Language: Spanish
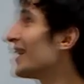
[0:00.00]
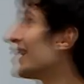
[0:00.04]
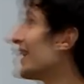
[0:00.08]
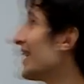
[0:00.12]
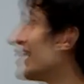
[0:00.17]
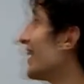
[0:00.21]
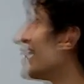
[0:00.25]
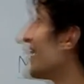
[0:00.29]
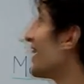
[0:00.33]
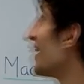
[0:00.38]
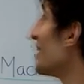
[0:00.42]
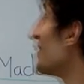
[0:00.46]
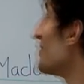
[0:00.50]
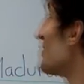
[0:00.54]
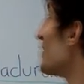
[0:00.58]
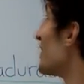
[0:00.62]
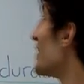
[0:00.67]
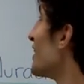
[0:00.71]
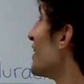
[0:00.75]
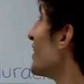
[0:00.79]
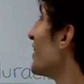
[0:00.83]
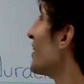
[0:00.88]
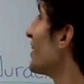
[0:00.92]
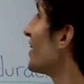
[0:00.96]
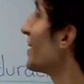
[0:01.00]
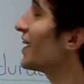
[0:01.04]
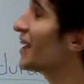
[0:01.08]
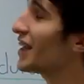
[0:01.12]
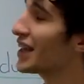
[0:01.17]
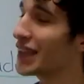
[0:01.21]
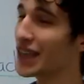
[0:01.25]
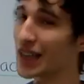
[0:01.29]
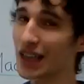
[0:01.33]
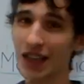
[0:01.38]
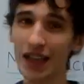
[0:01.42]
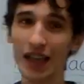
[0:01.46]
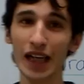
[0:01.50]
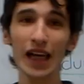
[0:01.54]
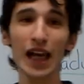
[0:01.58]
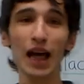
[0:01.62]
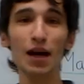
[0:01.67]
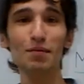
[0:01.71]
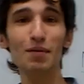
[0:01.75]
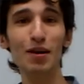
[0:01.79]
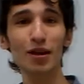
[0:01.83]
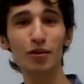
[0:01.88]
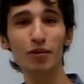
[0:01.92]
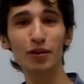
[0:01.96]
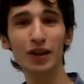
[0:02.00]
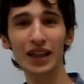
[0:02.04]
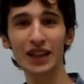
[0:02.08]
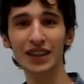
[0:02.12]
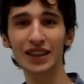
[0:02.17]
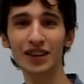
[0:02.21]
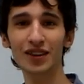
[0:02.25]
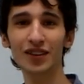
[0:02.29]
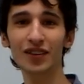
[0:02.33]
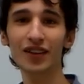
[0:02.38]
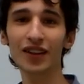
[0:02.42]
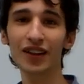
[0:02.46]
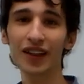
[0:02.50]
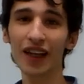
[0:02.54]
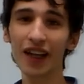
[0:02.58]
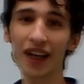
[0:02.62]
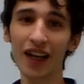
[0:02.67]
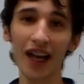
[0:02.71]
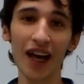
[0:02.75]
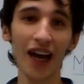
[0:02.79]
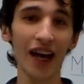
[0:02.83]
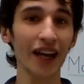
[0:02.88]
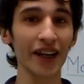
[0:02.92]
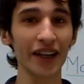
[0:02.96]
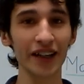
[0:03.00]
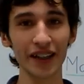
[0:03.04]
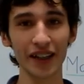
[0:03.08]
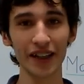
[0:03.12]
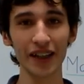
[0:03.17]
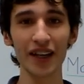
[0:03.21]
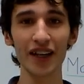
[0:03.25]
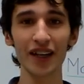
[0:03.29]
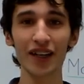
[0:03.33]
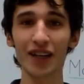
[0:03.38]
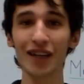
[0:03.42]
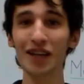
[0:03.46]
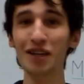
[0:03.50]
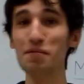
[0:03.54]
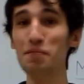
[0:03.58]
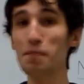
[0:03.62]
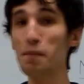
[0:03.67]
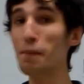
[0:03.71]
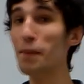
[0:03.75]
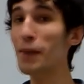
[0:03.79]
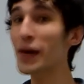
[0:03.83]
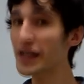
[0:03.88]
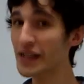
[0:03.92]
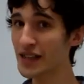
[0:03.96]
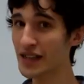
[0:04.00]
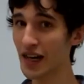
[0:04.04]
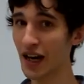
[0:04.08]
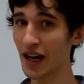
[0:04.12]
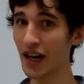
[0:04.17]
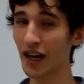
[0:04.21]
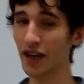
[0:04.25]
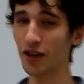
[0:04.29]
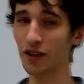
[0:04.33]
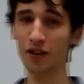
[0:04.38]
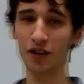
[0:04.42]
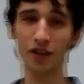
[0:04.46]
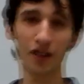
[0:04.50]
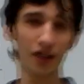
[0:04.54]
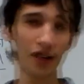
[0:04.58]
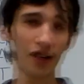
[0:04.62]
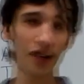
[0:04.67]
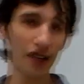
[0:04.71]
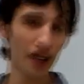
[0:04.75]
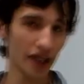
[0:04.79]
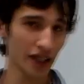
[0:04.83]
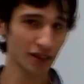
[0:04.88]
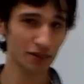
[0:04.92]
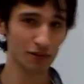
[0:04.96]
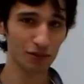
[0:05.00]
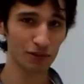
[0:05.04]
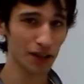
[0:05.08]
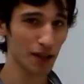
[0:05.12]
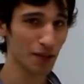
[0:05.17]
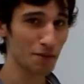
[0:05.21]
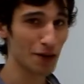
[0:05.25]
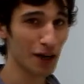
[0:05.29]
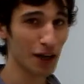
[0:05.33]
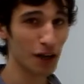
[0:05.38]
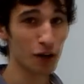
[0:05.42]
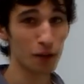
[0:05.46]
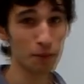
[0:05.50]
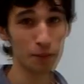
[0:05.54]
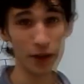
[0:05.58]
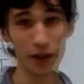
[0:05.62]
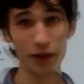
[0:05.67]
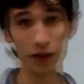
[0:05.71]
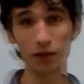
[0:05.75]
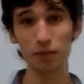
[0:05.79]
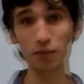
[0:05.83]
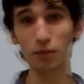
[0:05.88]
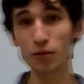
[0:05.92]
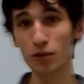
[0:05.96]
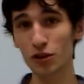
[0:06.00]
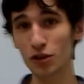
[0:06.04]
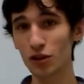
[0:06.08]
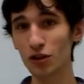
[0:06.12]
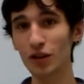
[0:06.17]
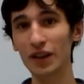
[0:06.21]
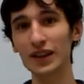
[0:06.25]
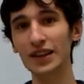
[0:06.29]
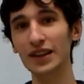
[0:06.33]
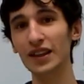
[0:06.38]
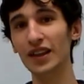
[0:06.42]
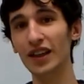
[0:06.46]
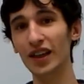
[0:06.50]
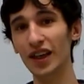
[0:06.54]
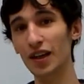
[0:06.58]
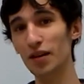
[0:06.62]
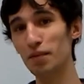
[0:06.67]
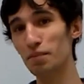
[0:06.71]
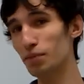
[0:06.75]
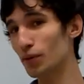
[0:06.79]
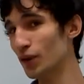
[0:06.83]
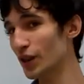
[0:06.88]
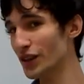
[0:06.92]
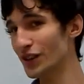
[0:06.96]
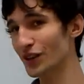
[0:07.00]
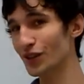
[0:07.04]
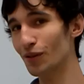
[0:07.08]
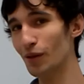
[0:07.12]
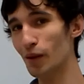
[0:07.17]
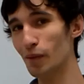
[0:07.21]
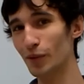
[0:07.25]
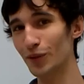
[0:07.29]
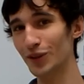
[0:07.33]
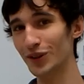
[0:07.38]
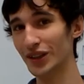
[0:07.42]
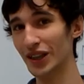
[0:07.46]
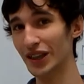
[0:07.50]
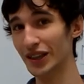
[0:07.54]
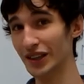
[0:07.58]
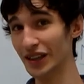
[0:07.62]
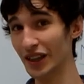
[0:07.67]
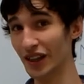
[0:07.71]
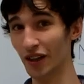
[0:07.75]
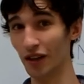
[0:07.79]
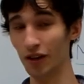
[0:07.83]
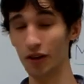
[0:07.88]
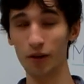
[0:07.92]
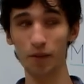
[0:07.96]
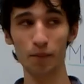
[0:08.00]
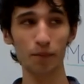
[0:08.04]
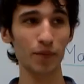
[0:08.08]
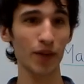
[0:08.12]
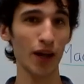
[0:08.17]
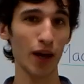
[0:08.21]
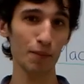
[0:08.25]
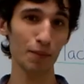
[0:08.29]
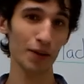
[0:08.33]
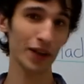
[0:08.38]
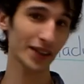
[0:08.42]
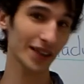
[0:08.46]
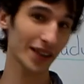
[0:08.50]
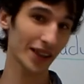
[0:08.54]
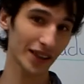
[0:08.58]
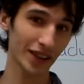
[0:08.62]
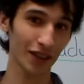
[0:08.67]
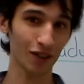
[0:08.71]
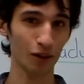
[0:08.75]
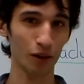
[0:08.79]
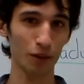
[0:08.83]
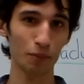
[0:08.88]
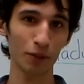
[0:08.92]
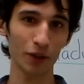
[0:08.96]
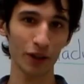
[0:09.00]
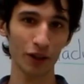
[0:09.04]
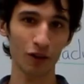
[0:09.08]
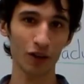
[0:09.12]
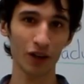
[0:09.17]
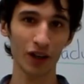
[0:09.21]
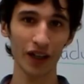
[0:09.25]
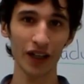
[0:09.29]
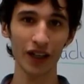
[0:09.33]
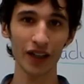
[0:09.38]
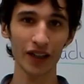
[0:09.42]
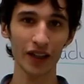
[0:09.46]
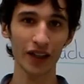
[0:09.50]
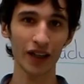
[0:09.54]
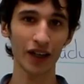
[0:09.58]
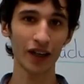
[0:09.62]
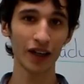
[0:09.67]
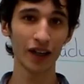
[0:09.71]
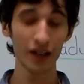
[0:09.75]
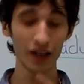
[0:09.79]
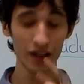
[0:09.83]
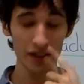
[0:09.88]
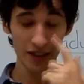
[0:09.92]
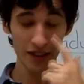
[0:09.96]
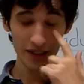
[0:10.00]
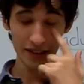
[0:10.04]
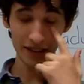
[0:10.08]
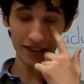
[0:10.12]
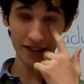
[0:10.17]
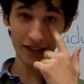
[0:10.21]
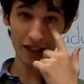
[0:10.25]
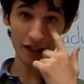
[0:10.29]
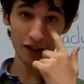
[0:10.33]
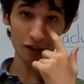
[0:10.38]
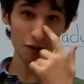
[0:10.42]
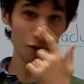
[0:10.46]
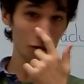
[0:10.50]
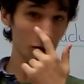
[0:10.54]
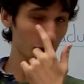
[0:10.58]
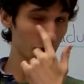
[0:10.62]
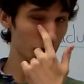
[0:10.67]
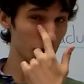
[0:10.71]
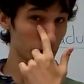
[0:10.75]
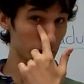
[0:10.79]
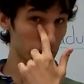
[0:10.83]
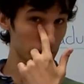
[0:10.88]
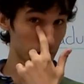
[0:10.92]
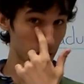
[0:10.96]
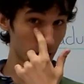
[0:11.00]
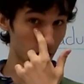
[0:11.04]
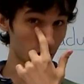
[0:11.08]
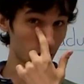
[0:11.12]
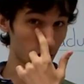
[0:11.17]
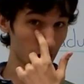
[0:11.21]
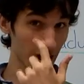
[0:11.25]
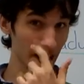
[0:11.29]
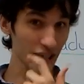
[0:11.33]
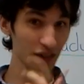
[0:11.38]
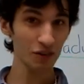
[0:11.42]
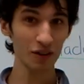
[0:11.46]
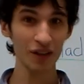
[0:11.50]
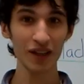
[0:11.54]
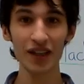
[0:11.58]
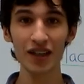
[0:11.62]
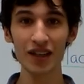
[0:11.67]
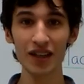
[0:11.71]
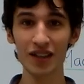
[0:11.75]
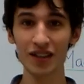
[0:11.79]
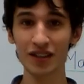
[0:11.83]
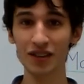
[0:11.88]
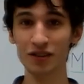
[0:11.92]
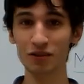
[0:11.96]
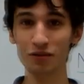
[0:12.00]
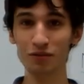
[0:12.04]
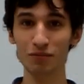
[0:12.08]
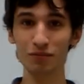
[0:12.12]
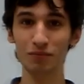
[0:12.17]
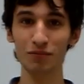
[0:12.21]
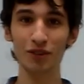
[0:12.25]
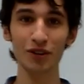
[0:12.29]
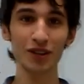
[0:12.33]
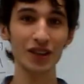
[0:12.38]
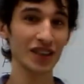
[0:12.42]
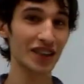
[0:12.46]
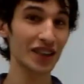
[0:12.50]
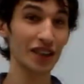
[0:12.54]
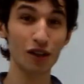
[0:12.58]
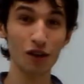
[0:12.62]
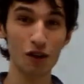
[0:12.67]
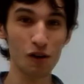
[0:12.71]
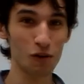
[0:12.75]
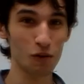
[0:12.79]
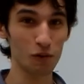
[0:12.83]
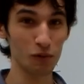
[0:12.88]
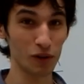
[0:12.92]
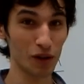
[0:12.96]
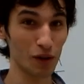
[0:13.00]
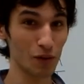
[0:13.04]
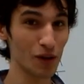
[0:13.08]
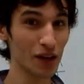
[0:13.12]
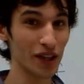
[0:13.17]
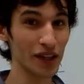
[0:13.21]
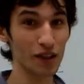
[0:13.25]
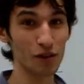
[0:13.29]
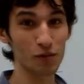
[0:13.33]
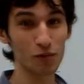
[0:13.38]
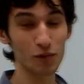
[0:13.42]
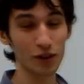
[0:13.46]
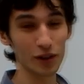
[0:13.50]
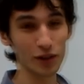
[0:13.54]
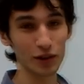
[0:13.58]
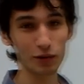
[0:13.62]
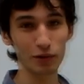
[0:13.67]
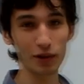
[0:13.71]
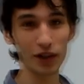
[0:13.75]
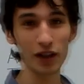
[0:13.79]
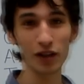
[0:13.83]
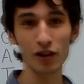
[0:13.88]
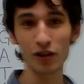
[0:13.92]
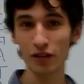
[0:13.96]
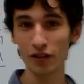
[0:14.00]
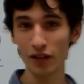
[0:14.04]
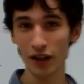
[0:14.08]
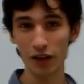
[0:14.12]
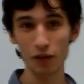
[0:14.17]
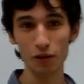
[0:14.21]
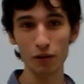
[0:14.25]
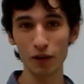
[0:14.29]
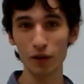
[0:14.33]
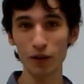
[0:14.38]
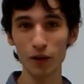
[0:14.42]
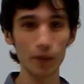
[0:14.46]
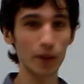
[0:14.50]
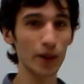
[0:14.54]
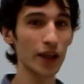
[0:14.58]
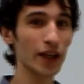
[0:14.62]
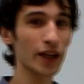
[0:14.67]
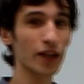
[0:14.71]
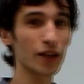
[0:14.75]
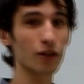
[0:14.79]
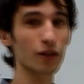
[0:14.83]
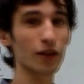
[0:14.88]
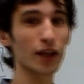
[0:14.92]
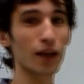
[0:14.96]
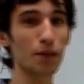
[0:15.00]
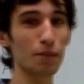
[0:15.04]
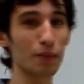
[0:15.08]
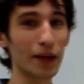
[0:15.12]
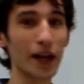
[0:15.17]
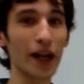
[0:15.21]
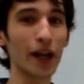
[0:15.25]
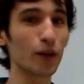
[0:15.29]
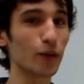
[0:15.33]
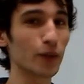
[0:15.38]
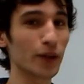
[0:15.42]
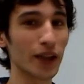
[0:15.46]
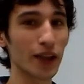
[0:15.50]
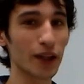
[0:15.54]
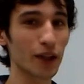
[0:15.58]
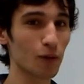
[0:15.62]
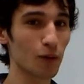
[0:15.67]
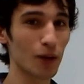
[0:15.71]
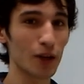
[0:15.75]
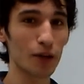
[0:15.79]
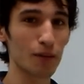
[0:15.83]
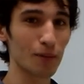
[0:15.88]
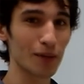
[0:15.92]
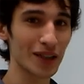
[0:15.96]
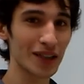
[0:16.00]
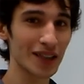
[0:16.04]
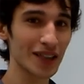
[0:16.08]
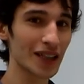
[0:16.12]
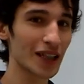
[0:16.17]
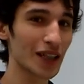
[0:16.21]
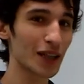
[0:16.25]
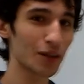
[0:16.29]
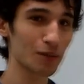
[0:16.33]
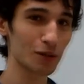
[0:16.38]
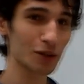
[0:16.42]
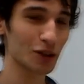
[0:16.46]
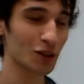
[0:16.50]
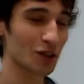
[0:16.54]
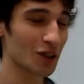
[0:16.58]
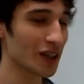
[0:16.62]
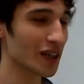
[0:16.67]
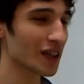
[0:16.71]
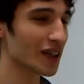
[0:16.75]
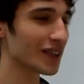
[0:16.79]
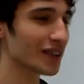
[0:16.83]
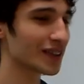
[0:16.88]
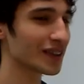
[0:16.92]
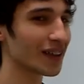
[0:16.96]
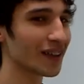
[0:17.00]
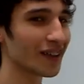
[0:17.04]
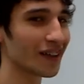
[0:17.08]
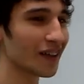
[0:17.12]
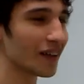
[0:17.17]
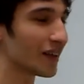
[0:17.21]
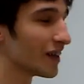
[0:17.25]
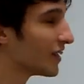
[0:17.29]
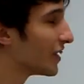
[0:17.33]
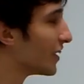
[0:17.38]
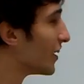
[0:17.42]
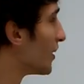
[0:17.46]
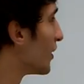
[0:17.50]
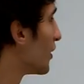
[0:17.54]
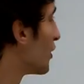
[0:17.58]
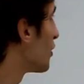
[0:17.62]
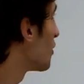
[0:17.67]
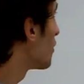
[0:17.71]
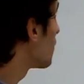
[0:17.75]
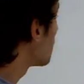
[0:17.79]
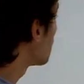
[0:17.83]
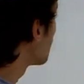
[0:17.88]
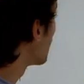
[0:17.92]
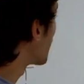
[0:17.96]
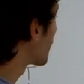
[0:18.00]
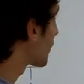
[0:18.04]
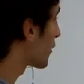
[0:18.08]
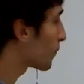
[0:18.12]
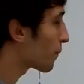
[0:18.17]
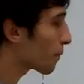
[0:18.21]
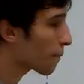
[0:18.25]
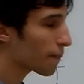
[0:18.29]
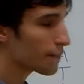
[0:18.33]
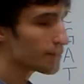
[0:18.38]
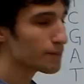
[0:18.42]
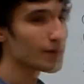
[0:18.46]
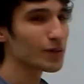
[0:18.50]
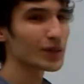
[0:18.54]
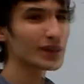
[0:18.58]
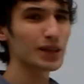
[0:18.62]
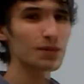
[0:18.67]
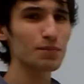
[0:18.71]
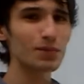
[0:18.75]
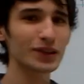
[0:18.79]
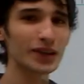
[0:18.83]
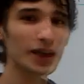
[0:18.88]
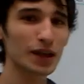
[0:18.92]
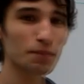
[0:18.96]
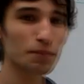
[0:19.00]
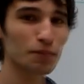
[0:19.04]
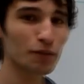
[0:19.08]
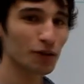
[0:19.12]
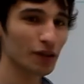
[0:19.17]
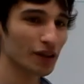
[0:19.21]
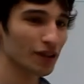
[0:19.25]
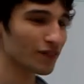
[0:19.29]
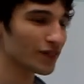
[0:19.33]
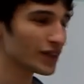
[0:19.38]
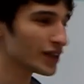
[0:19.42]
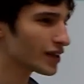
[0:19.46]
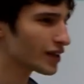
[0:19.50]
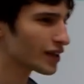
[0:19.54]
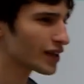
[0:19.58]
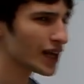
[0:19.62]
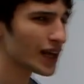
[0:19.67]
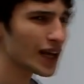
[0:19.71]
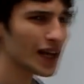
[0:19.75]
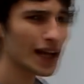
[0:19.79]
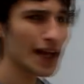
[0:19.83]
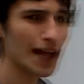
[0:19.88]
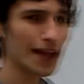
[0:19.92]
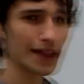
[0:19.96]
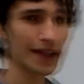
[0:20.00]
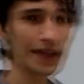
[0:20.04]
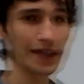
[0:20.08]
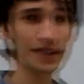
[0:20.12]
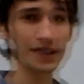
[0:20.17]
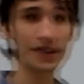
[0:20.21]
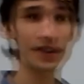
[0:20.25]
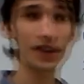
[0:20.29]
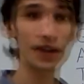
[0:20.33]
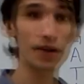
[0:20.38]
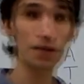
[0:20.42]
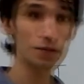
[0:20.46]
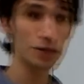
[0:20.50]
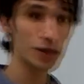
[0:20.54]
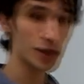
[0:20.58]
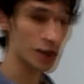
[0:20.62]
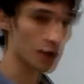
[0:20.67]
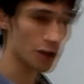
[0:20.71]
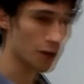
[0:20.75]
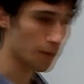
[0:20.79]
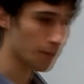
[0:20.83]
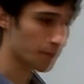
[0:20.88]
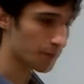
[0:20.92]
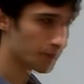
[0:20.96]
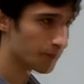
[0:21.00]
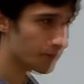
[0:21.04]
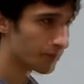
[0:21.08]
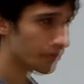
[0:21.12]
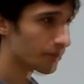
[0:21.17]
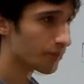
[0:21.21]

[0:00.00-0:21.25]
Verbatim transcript: transcripción y la maduración del ARN mensajero. Es un tema que lo pidieron mucho, así que por eso vamos a hacerlo. Y además que se corresponde con genética. Si tengo coloradito ahí, es un, no sé si es conjuntivitis, un orzuelo, deduzco los test, total, para algo están estudiando ah. medicina la mayoría, así que nada. Bueno, vamos a empezar por definir qué es la transcripción.